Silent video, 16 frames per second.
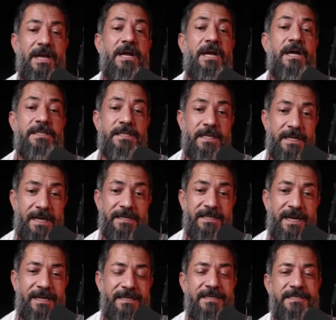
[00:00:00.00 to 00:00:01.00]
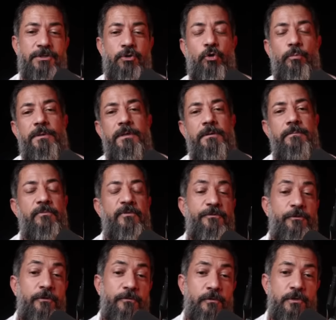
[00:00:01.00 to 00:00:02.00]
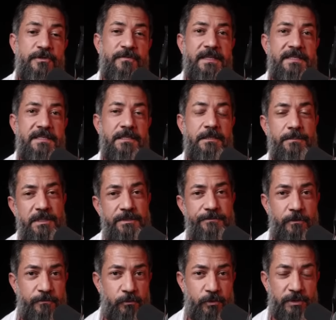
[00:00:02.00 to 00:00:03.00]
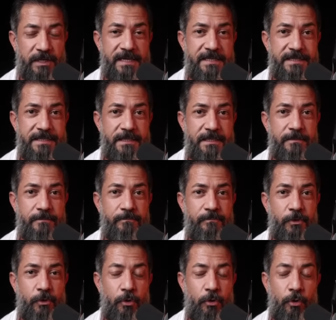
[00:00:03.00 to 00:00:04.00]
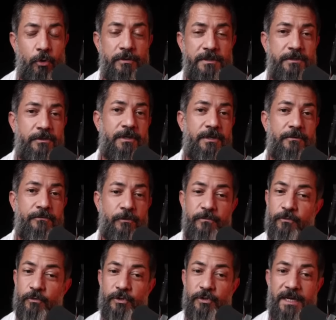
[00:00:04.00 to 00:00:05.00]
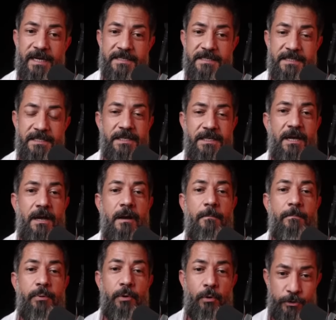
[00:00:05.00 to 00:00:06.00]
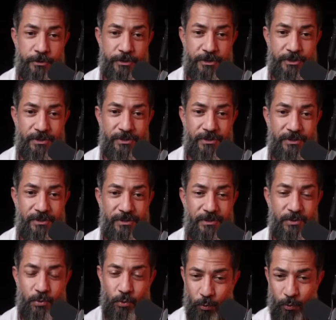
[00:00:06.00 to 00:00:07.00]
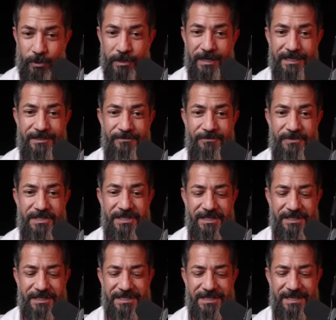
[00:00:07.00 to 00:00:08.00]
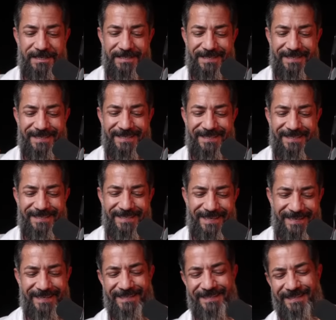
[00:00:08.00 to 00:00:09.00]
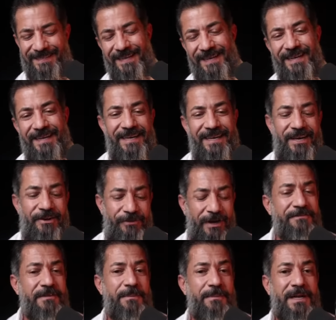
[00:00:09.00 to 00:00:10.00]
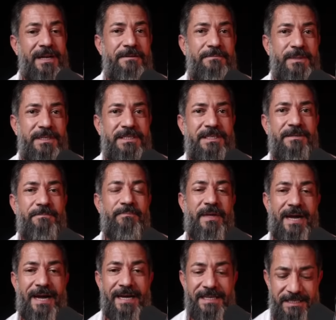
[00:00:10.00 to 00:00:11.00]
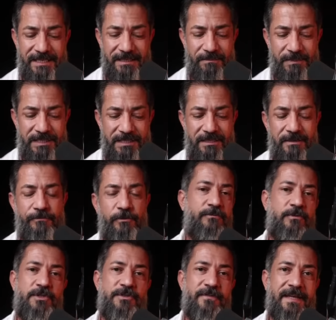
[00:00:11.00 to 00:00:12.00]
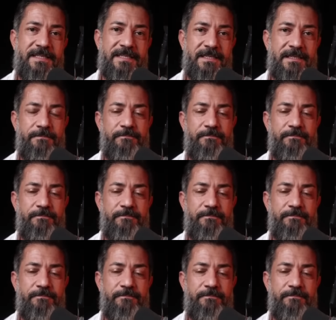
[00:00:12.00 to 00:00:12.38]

danach die Altersgruppe 25 bis 35 und 35 plus. So klassifiziere ich das Ganze. Ja. Fangen wir mal an mit 18 bis 25.